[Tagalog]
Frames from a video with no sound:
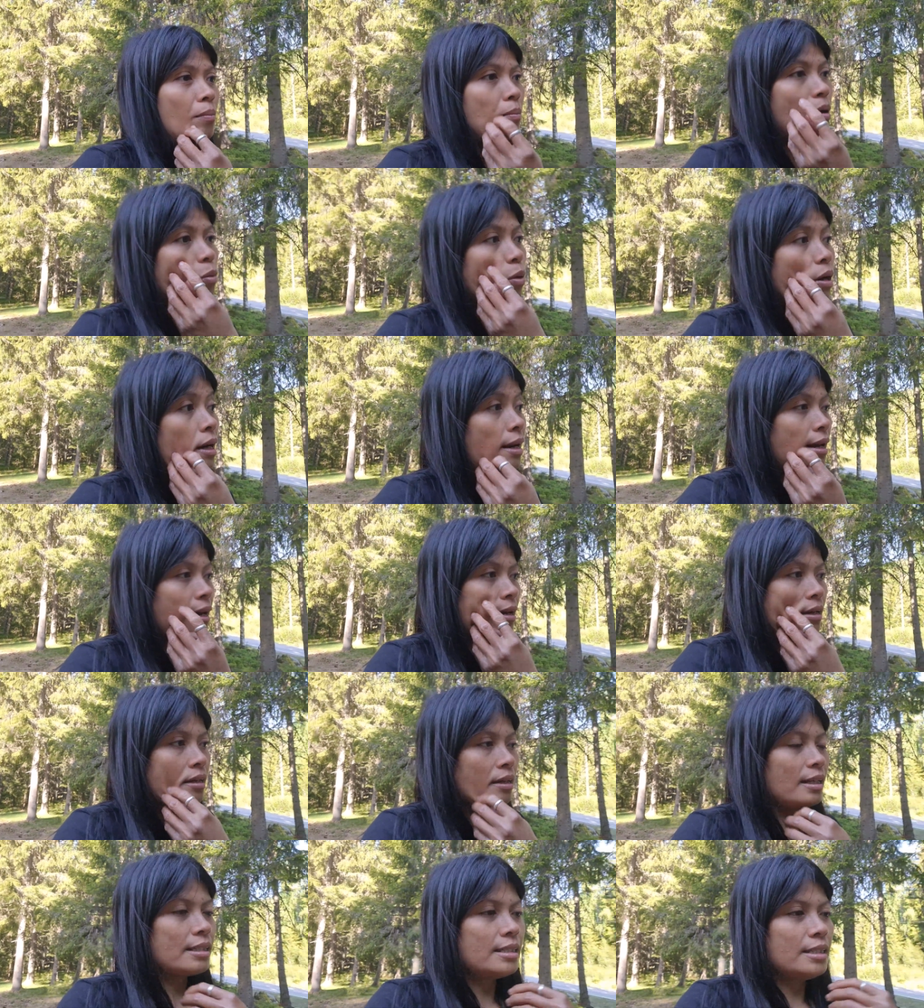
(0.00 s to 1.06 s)
bawal na.
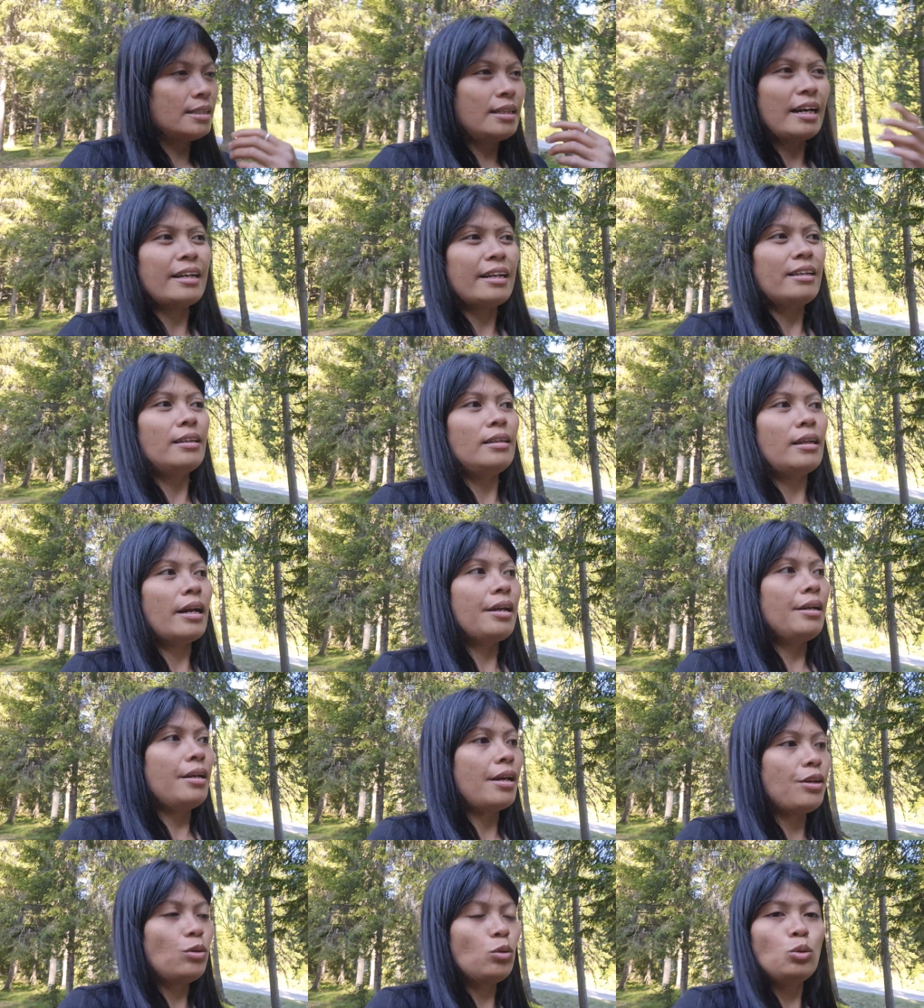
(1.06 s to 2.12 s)
Kasi dry na dry
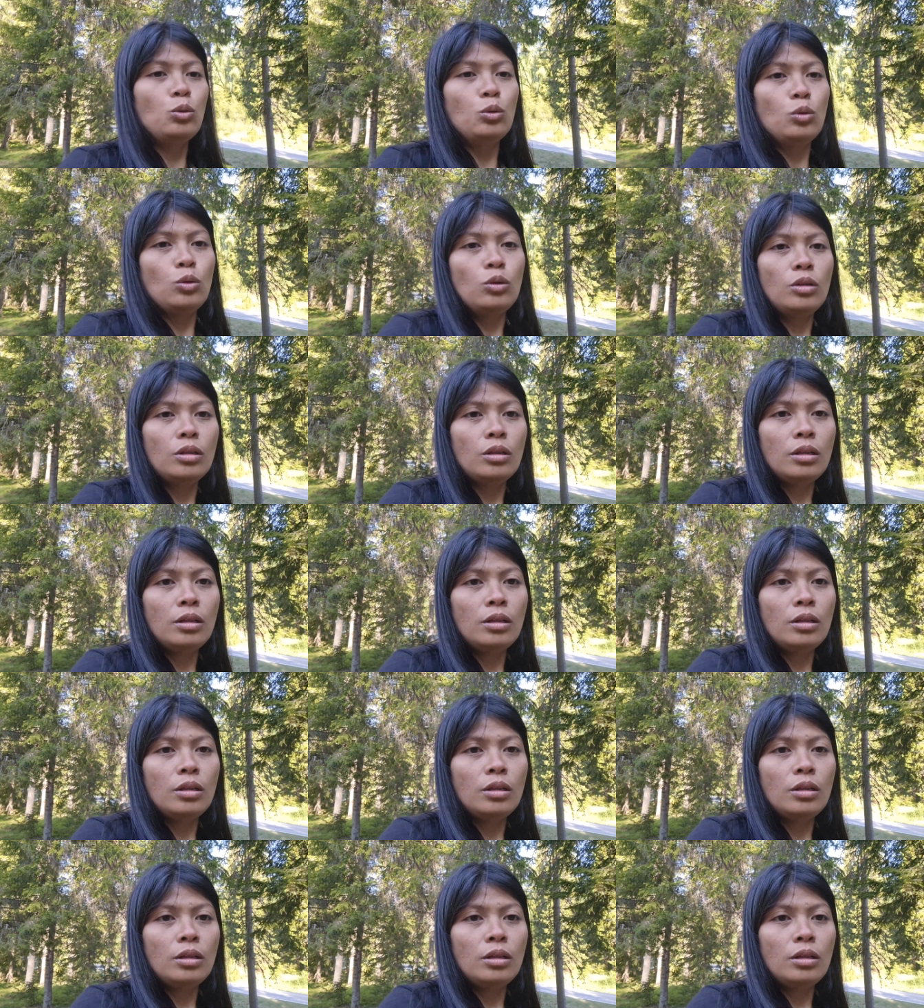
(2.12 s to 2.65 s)
na yung